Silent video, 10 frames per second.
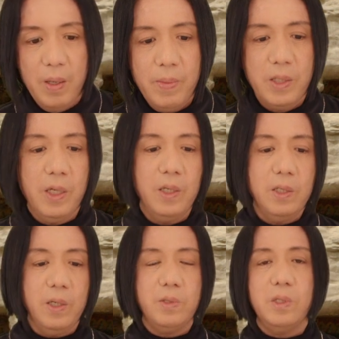まあ、三大
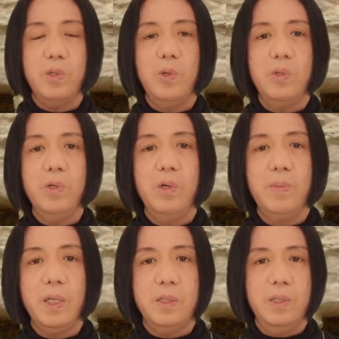石窟というと
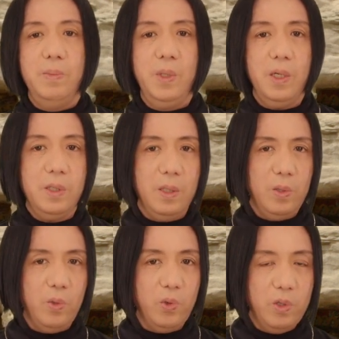まず皆さんが
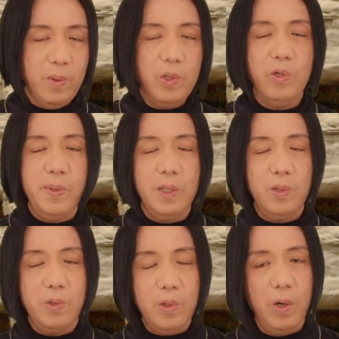とっても有名で
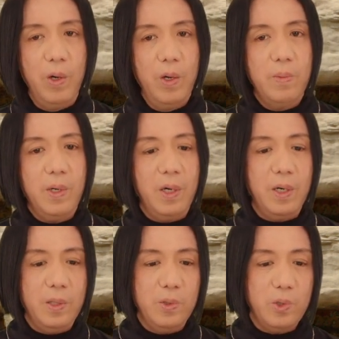言うと、ま
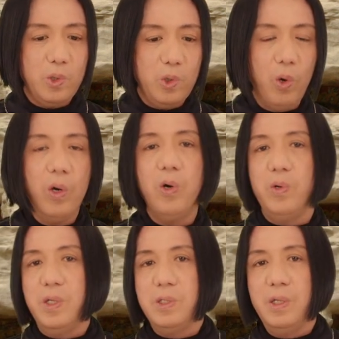あ、あの敦
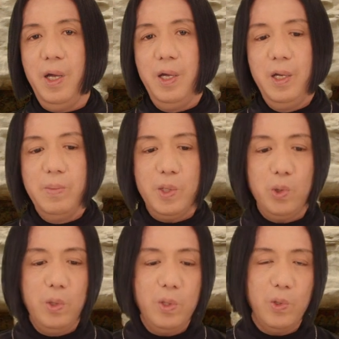煌ですね、まあ、
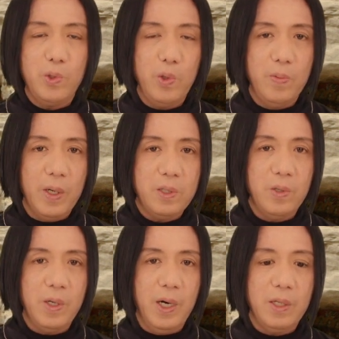敦煌という場
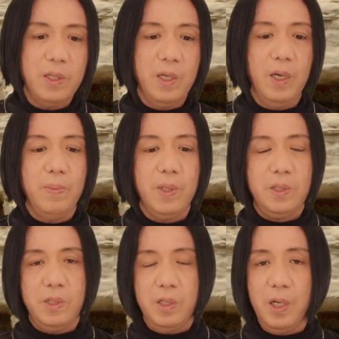所があって、まあ、
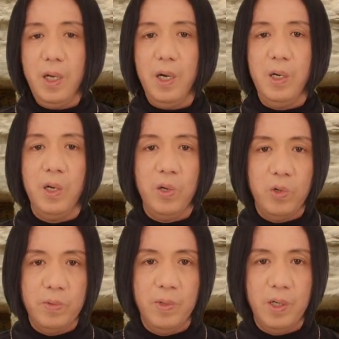次が龍
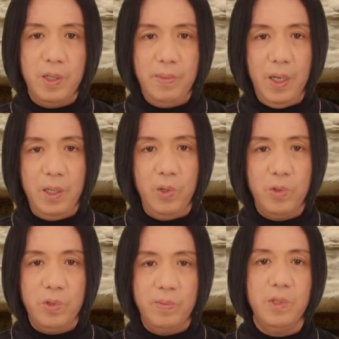門、まあ、龍
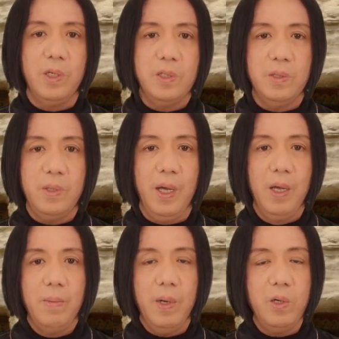の門ですよね、
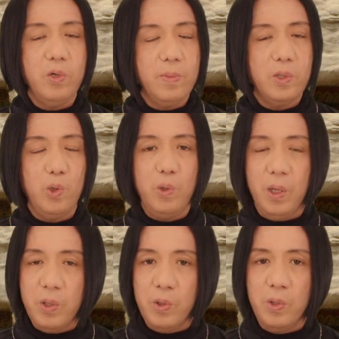まあ、龍門というの
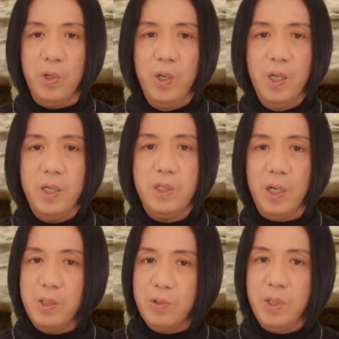はこの
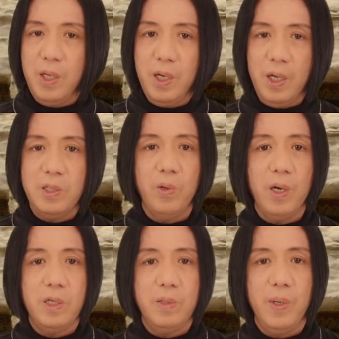チャンネルで一回紹
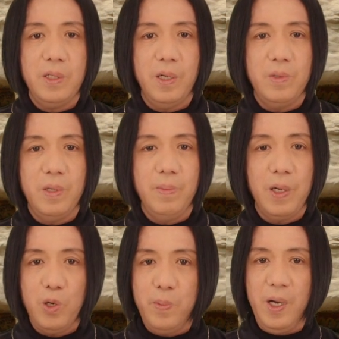介しましたので、まあ、
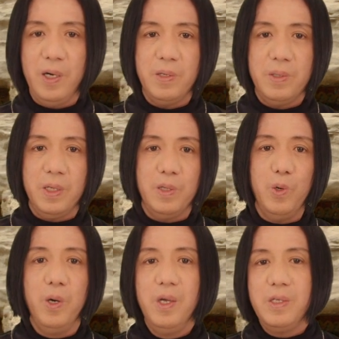興味ある方
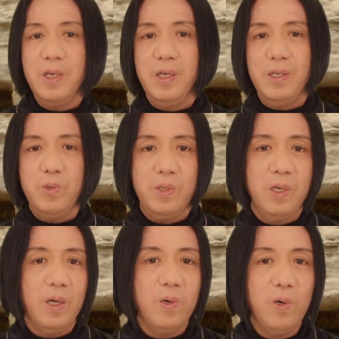をぜひそち
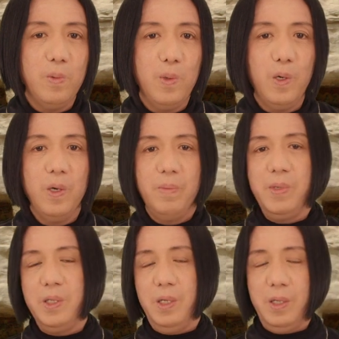らの方も
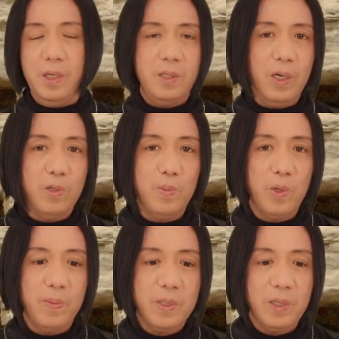見ていただきたいと思
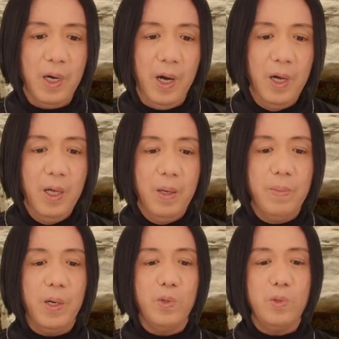いますが、
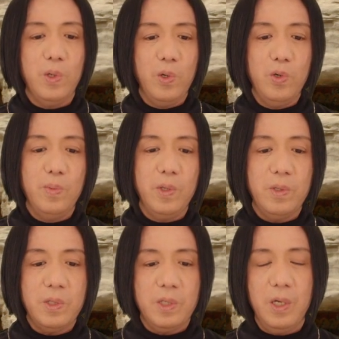まあ、この龍門
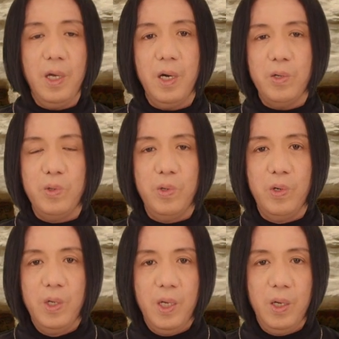の次がこ
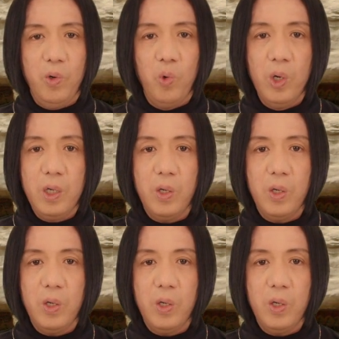の雲